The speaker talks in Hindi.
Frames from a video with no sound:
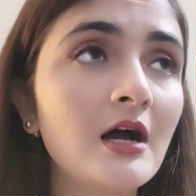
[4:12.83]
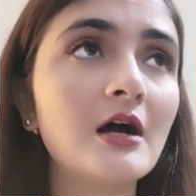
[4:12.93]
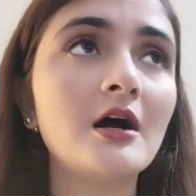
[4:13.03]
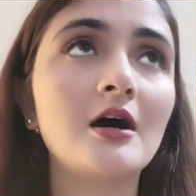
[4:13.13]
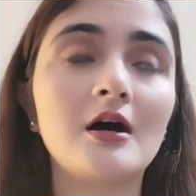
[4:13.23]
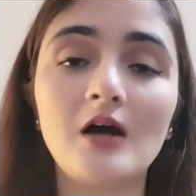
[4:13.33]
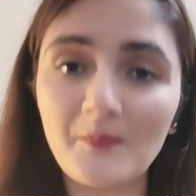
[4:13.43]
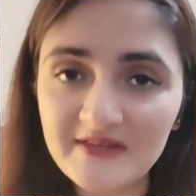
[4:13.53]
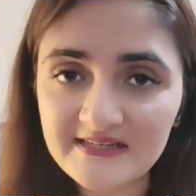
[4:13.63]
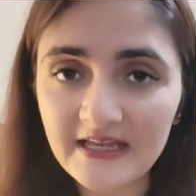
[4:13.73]

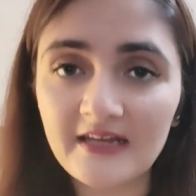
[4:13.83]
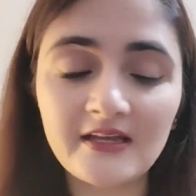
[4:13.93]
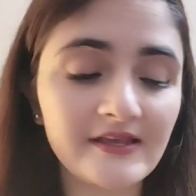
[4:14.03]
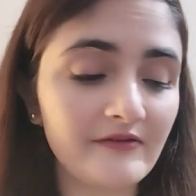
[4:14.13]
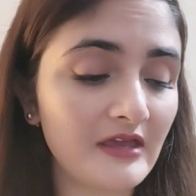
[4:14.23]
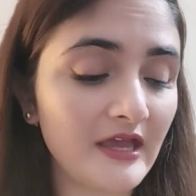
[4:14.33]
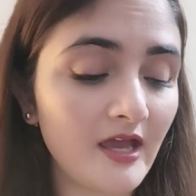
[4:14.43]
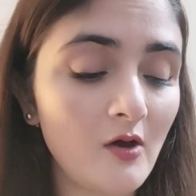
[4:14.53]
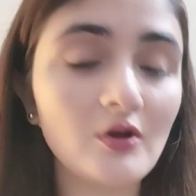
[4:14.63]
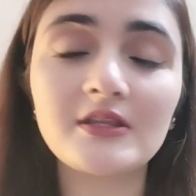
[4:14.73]
अभी सेल लगी हुई है
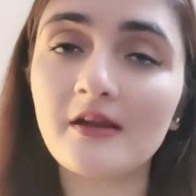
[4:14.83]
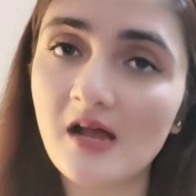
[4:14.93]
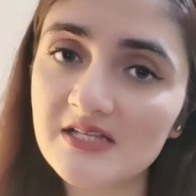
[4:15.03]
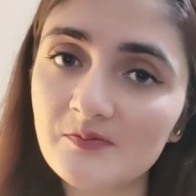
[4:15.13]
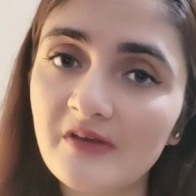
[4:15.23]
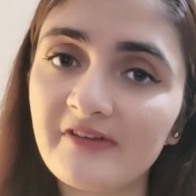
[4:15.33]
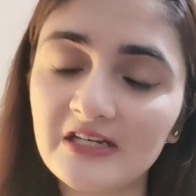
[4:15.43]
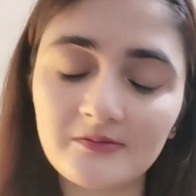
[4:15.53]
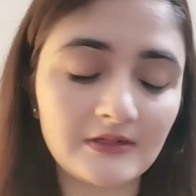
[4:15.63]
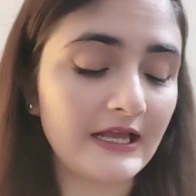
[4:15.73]
और दराज पे
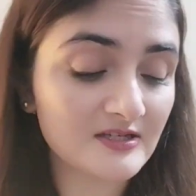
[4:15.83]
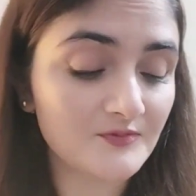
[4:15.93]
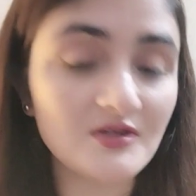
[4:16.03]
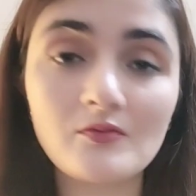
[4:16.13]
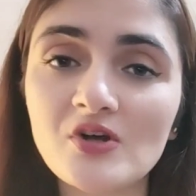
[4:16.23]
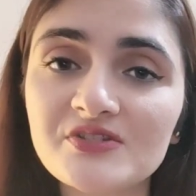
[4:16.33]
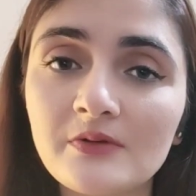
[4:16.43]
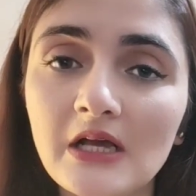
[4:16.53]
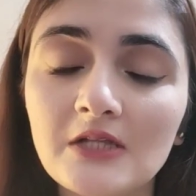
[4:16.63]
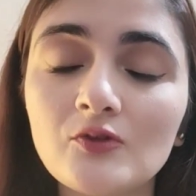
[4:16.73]
अवेलेबल है ऑप्शन बॉक्स में
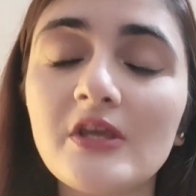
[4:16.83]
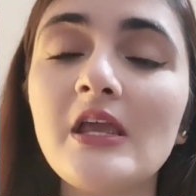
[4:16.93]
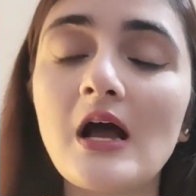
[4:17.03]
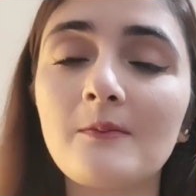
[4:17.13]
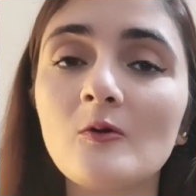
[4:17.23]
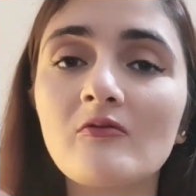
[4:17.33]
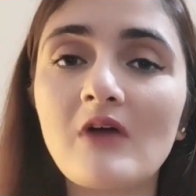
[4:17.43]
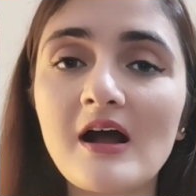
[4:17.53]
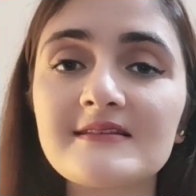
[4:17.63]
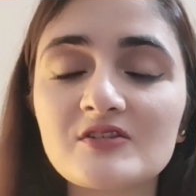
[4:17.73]
डाल दूंगी आप लोग
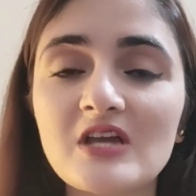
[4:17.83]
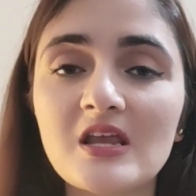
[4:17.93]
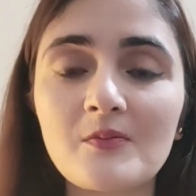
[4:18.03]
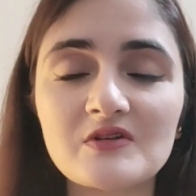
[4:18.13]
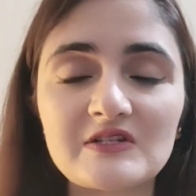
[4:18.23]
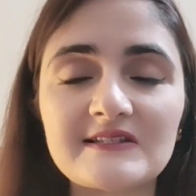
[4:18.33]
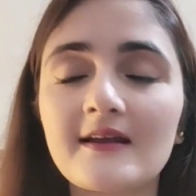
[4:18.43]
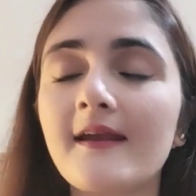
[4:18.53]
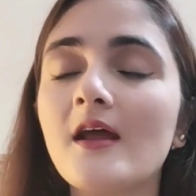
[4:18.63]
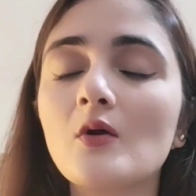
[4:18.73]
वहां से जाके परचेज कर
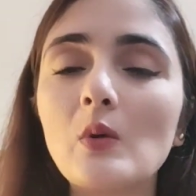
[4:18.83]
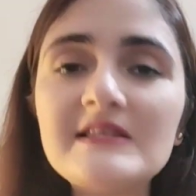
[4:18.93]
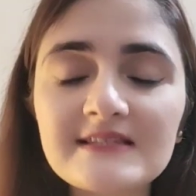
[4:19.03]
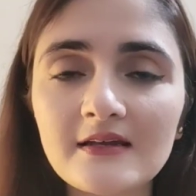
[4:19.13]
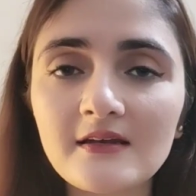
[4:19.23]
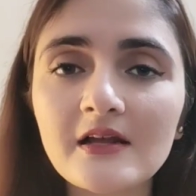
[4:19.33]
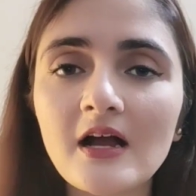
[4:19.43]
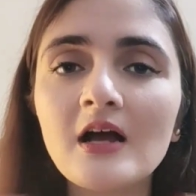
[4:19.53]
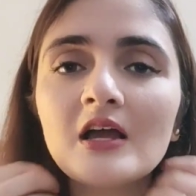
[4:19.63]
लेना कोई सेलर का